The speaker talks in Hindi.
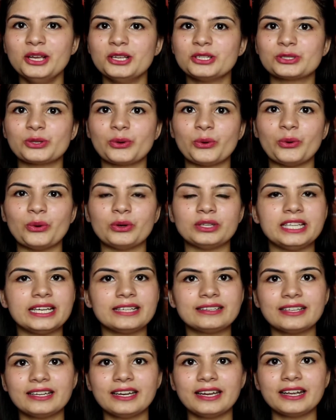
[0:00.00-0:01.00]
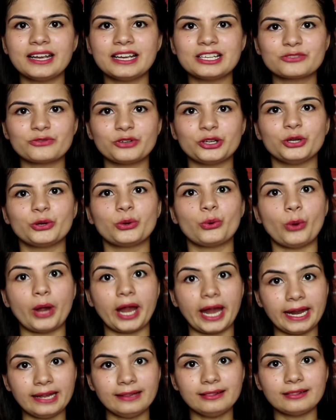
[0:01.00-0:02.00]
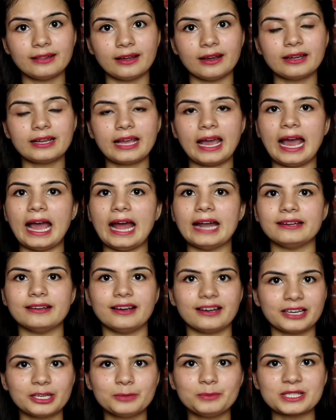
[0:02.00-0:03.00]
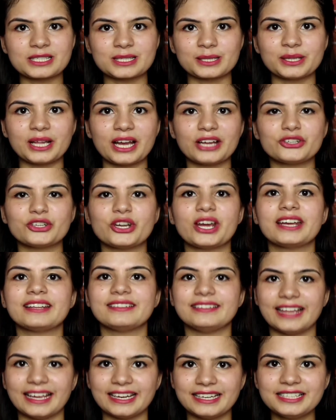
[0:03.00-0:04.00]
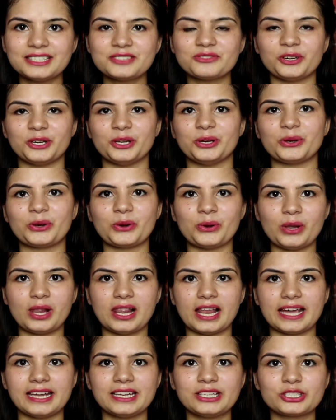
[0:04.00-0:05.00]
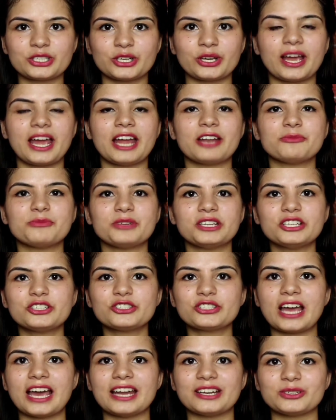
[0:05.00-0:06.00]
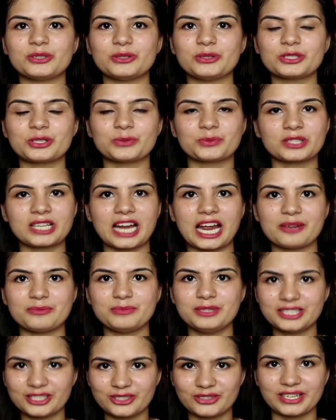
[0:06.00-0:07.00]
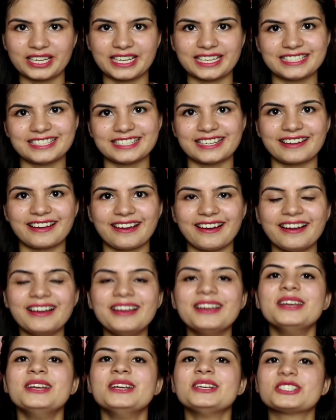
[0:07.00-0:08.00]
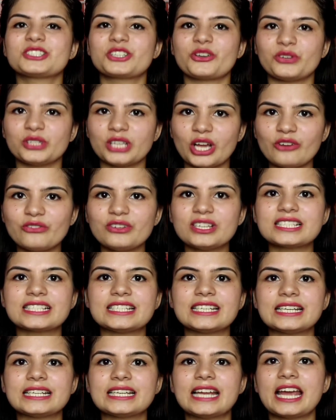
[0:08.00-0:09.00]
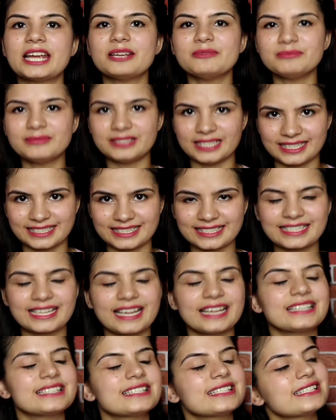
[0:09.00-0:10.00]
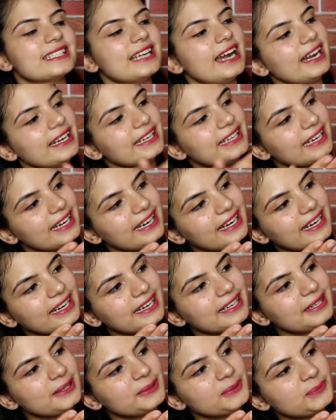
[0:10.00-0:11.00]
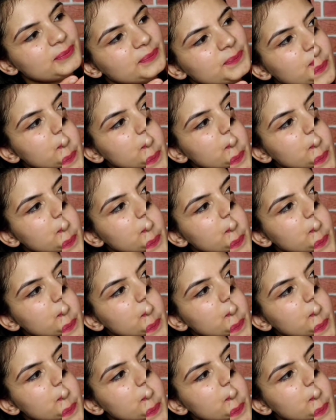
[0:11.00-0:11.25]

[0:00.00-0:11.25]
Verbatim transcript: सो so, देखते रहेगा इस वीडियो को एंड तक एंड अगर पसंद आ जाए देन इस वीडियो को लाइक शेयर एंड मेरे चैनल को सब्सक्राइब भी ज़रूर कीजिएगा सो विदाउट वेस्टिंग अ टाइम लेट्स गेट स्टार्ट